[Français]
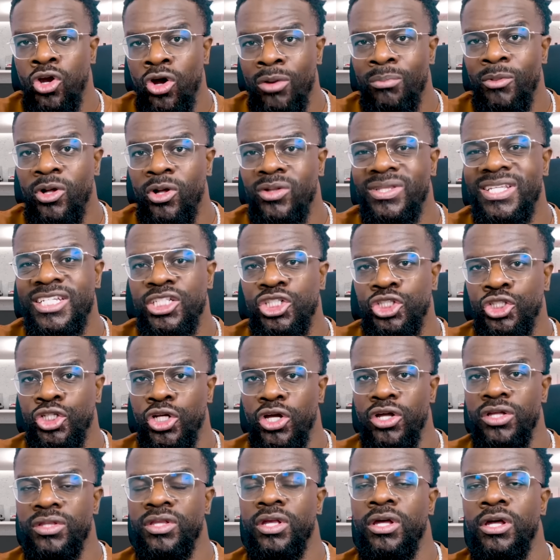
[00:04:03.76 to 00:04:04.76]
comment des
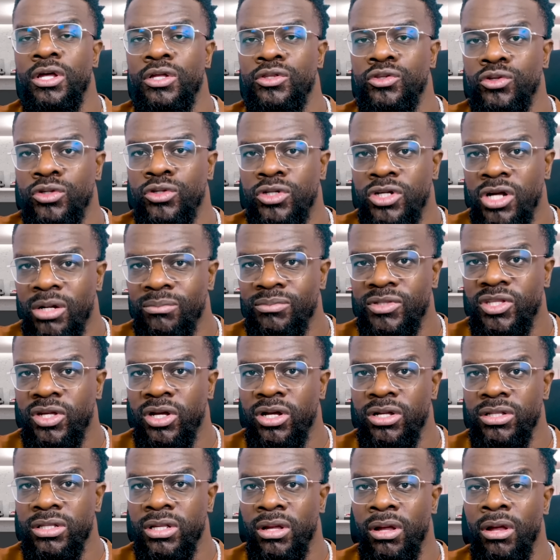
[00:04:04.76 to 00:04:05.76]
jeunes de
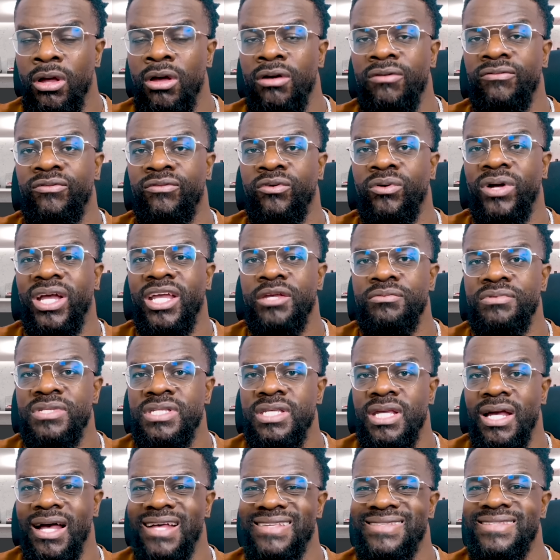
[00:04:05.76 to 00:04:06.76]
Compton vont
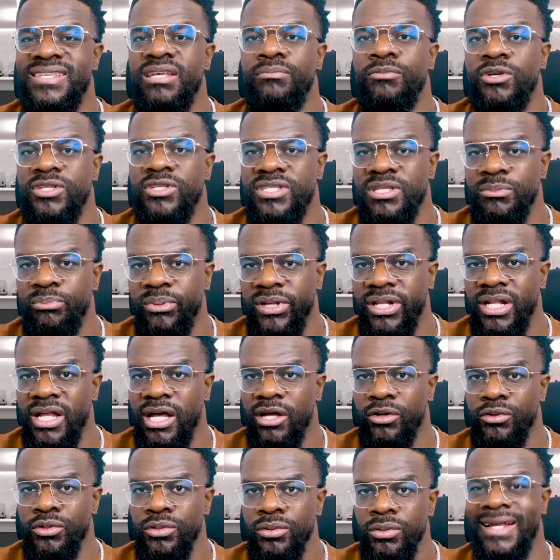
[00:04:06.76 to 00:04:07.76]
réussir à s'émanciper de
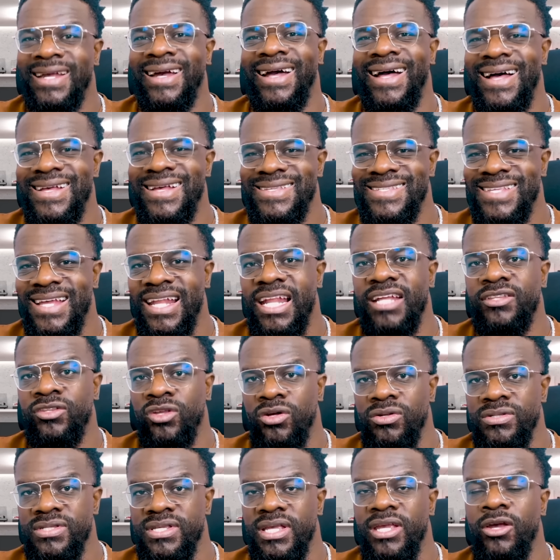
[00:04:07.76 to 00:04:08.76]
la rue grâce à la
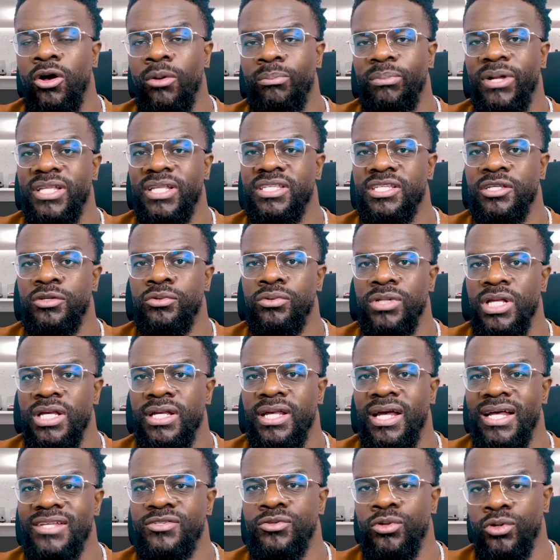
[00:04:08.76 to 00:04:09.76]
danse et en particulier
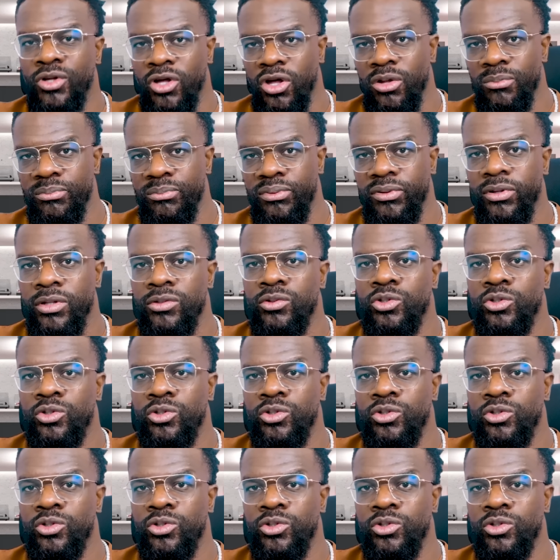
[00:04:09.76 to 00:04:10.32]
grâce au crump.